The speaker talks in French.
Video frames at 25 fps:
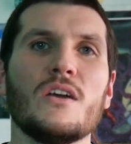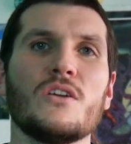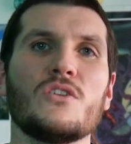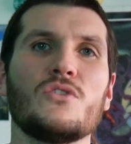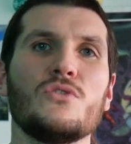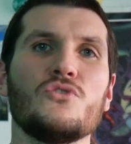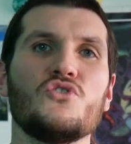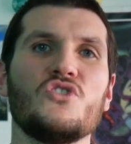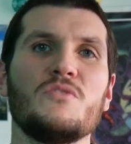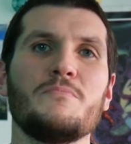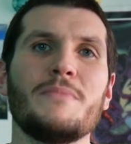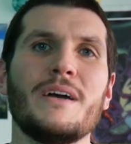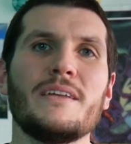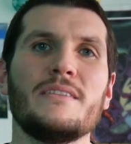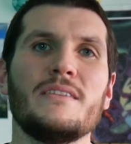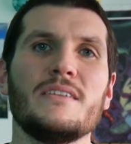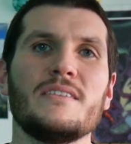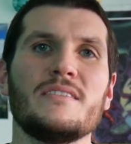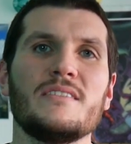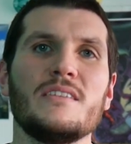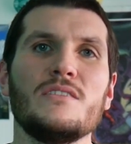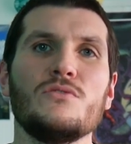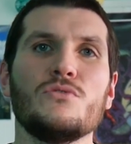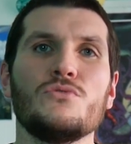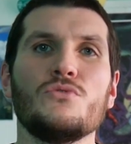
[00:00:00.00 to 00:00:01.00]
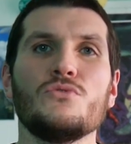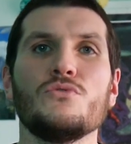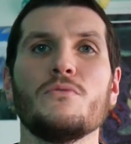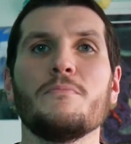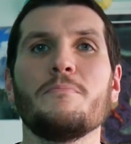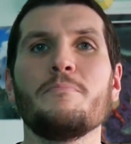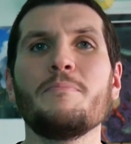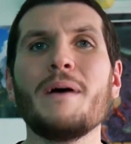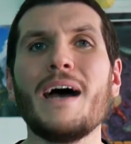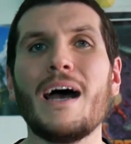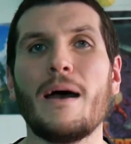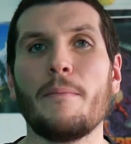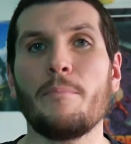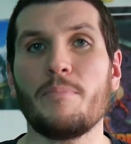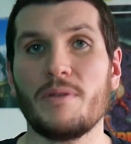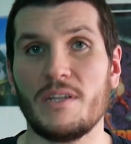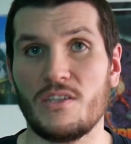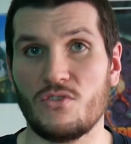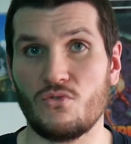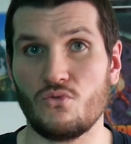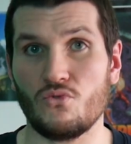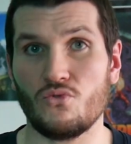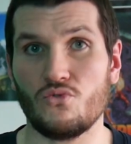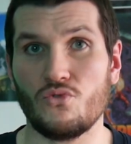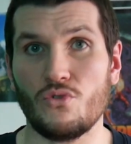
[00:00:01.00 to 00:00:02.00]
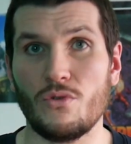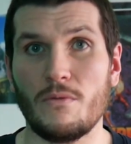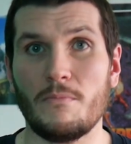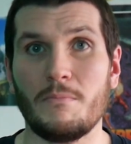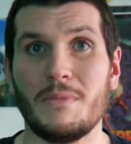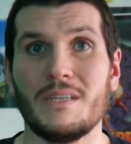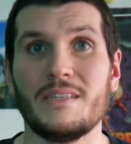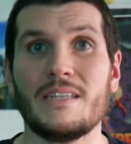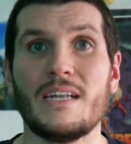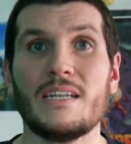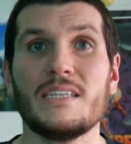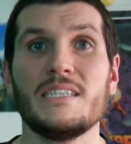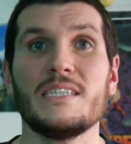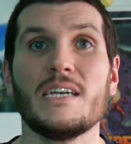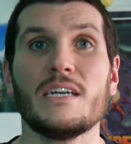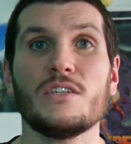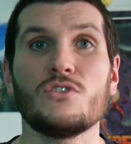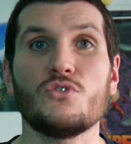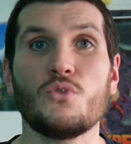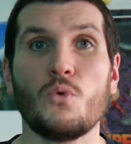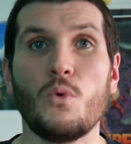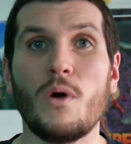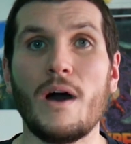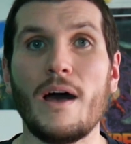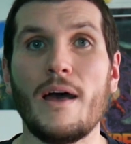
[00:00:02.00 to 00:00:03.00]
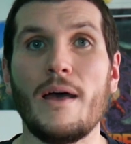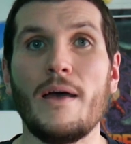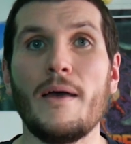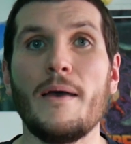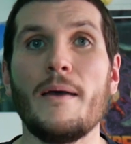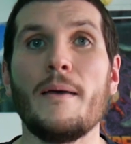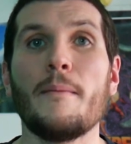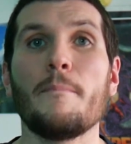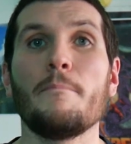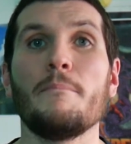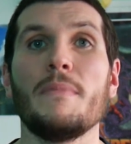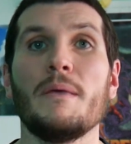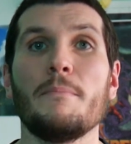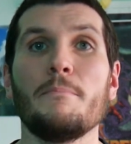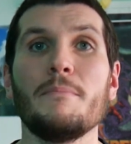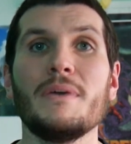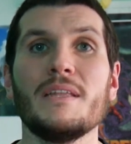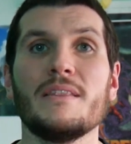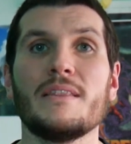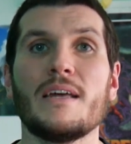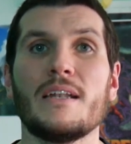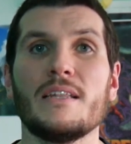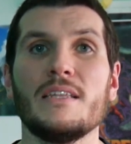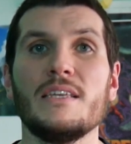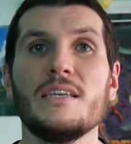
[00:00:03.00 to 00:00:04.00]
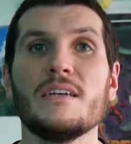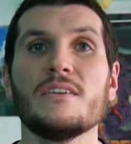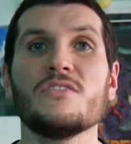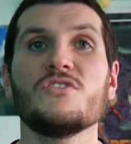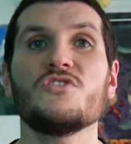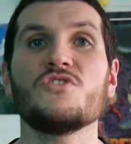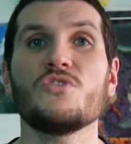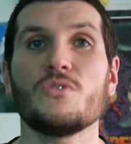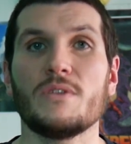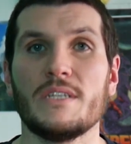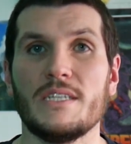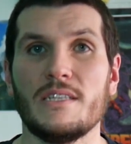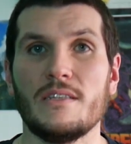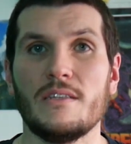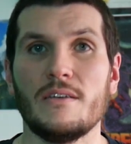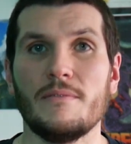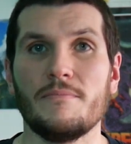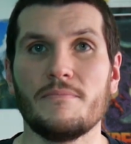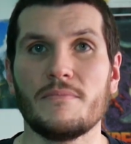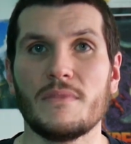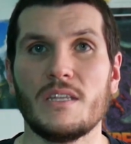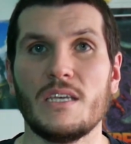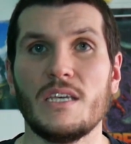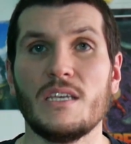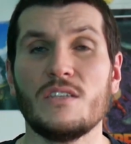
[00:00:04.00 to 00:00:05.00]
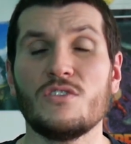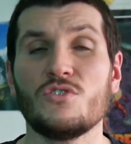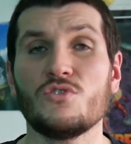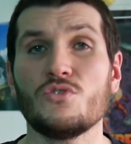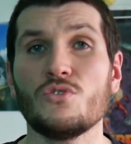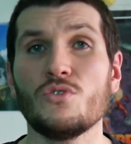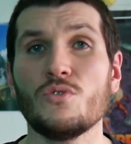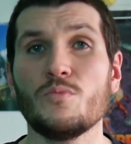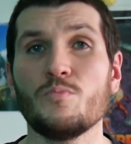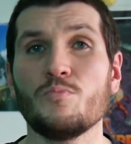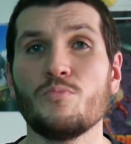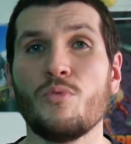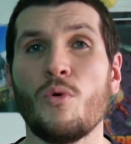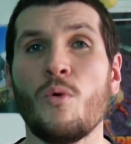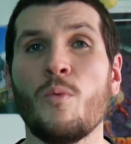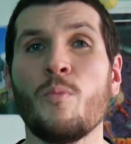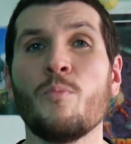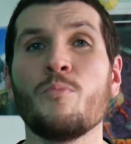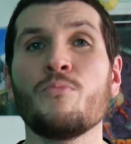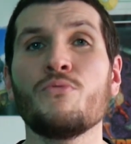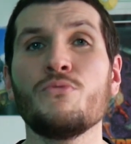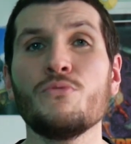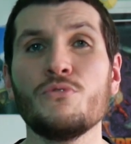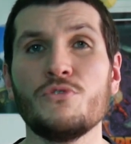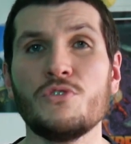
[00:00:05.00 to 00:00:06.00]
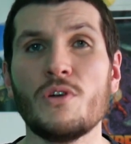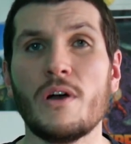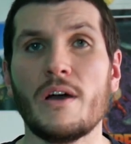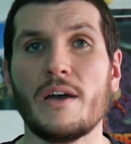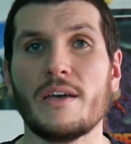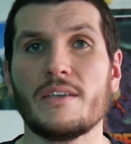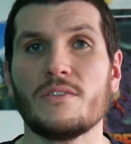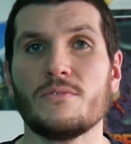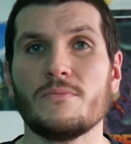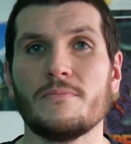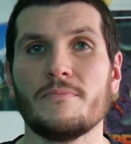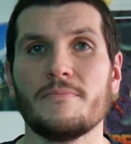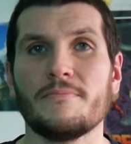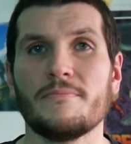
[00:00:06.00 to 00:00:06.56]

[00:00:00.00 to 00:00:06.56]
Kojima décide de ne pas appeler son jeu Metal Gear 3, mais Metal Gear Solid. Et ce, pour plusieurs raisons.